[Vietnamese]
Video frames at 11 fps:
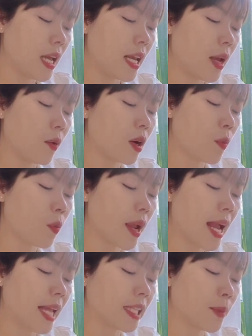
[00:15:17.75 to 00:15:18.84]
nếu không quay
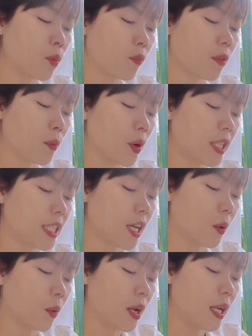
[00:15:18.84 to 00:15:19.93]
hai tiết mục vào buổi
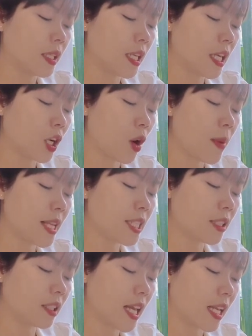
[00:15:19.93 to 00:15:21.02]
chiều thì có bị
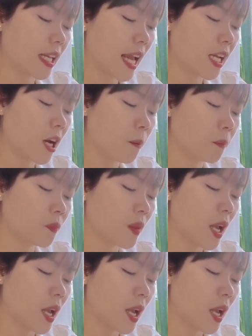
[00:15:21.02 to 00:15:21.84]
trừ tiền hay không?